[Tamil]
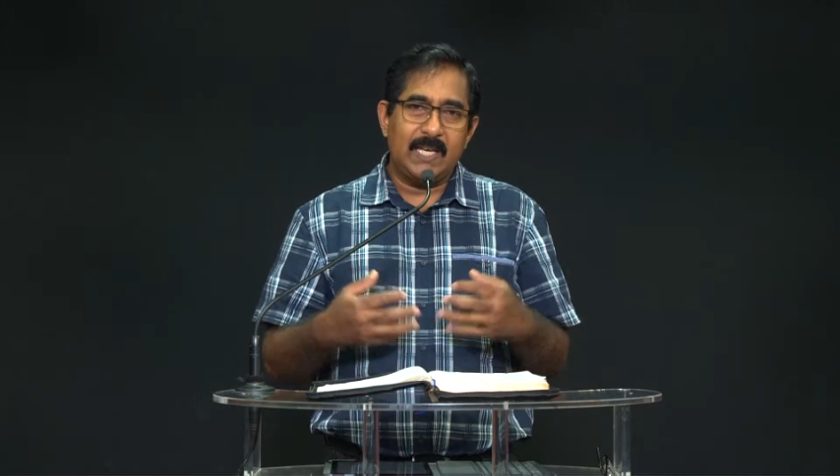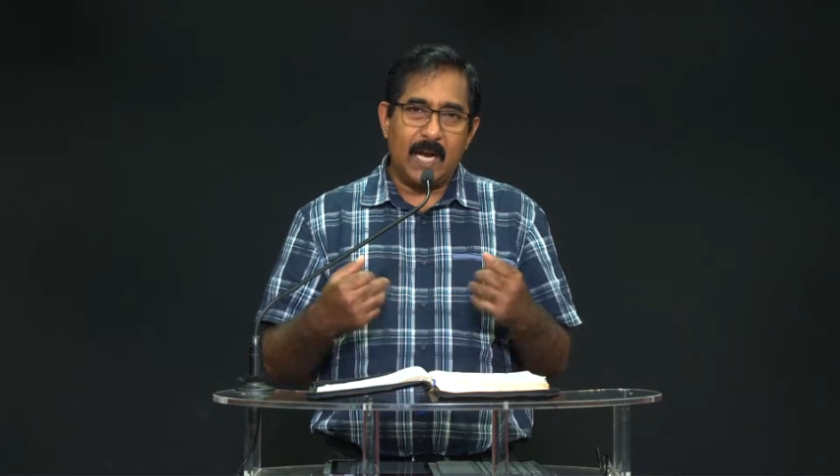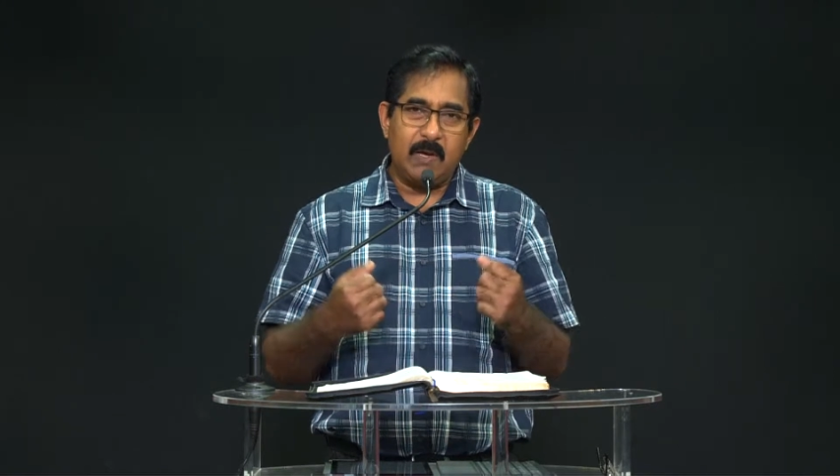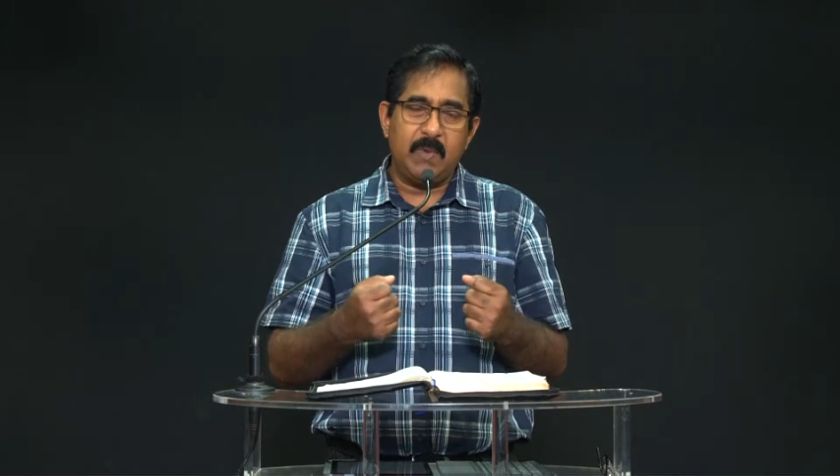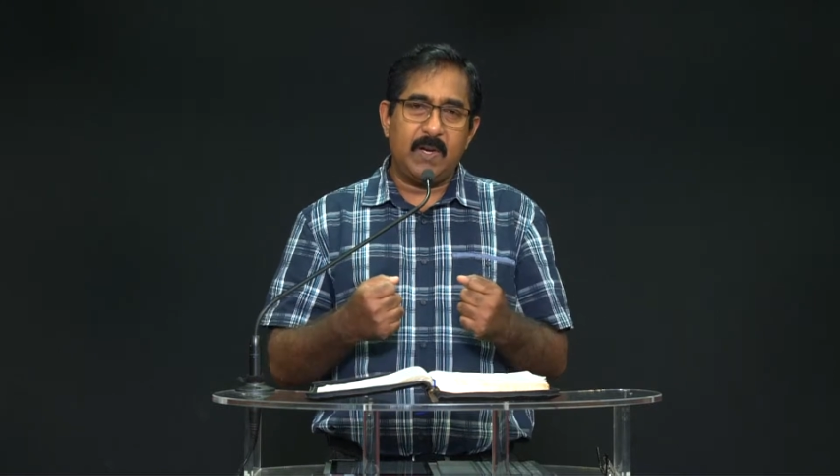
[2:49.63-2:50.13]

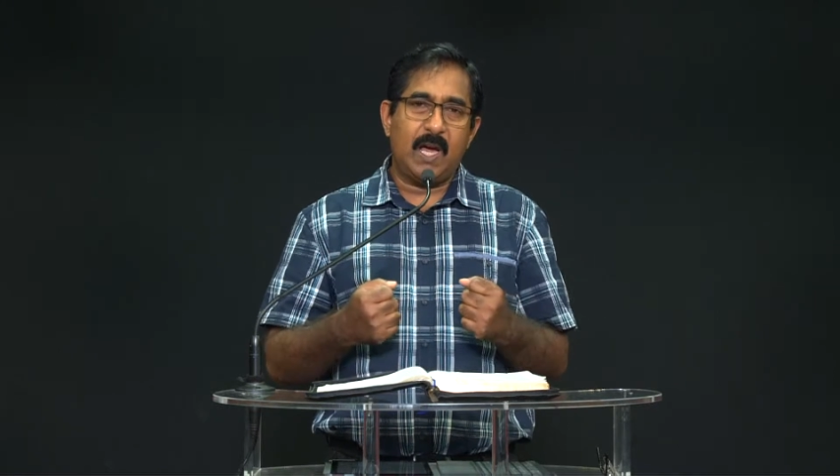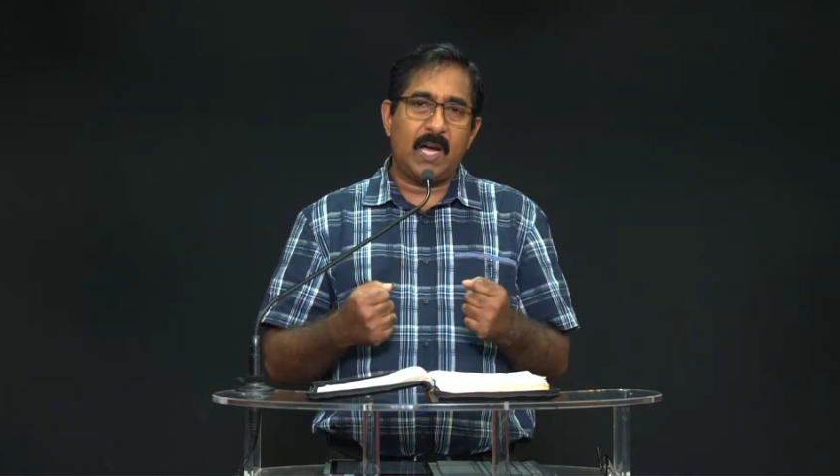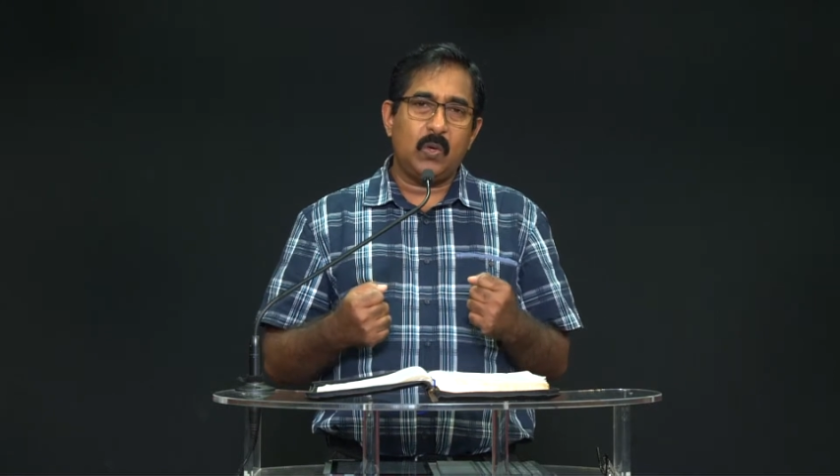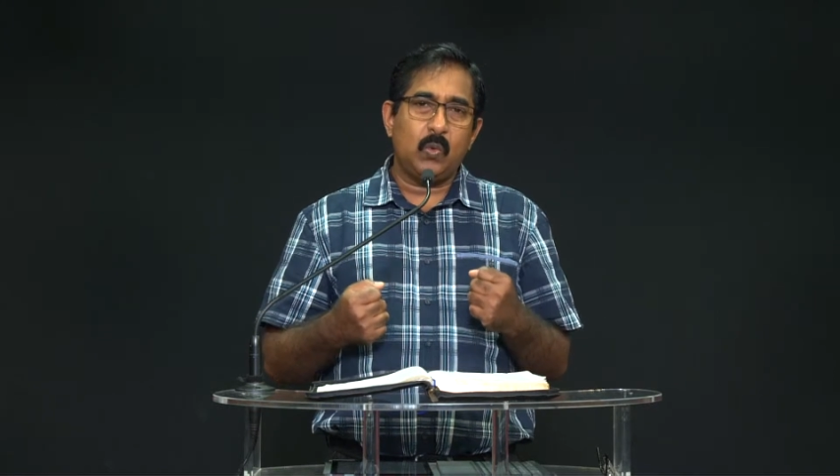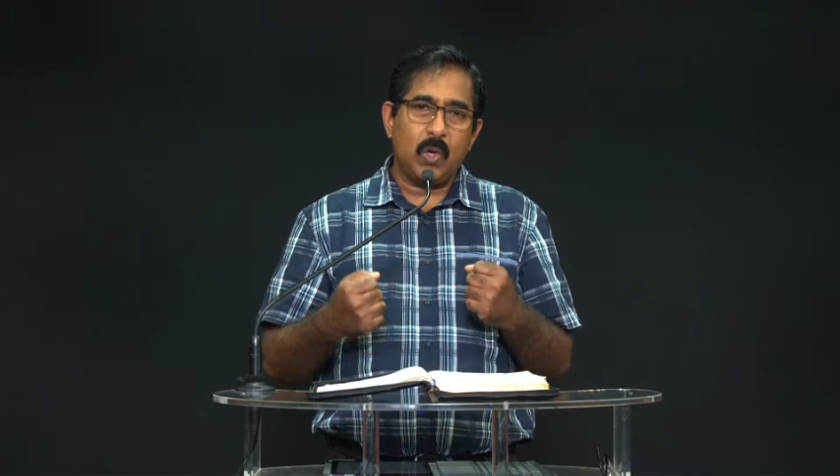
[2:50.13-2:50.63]

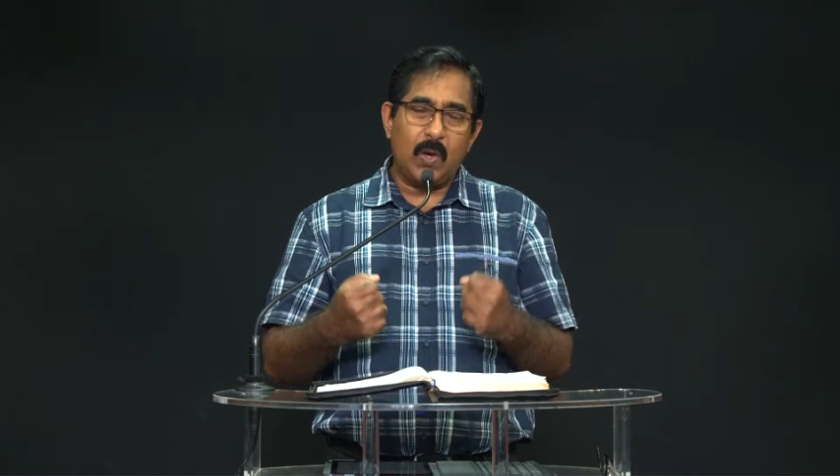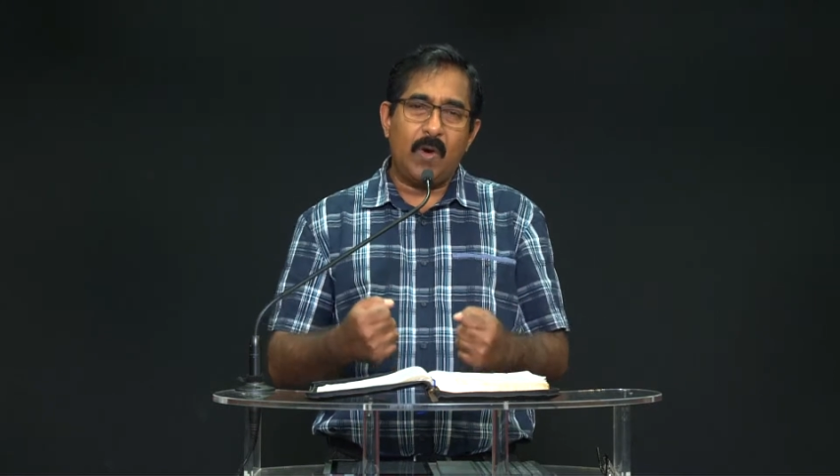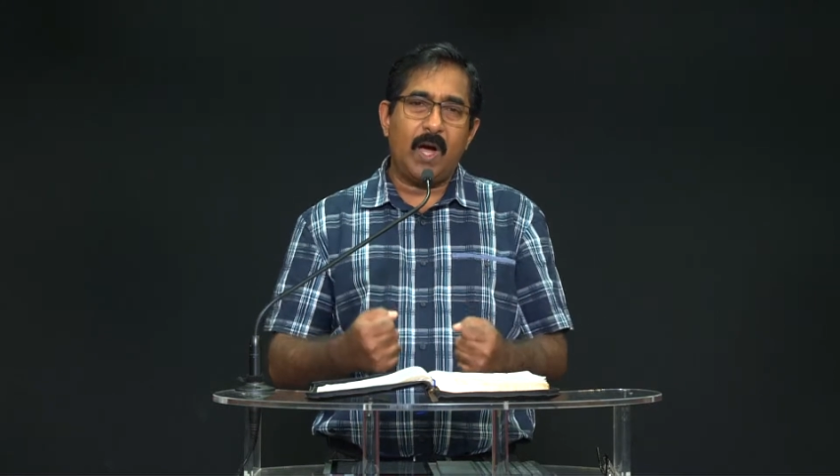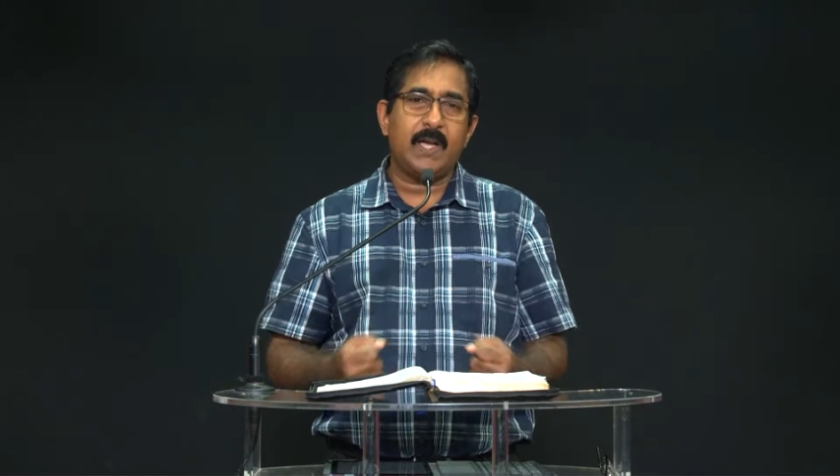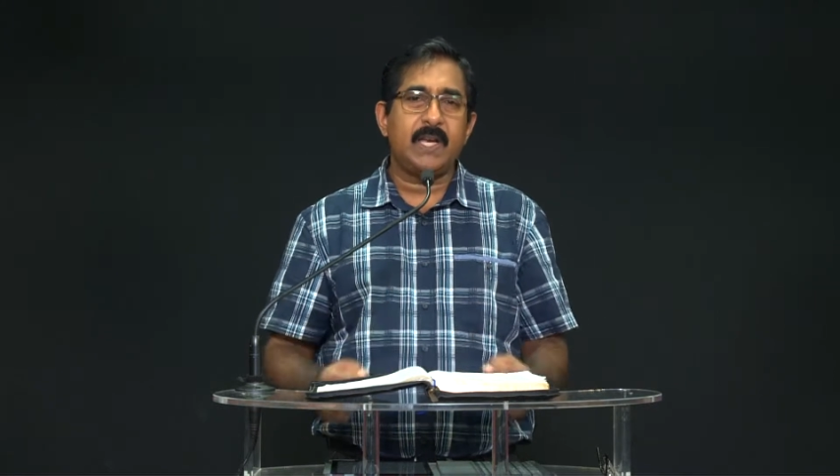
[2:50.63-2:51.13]
நண்பனாக உறவாக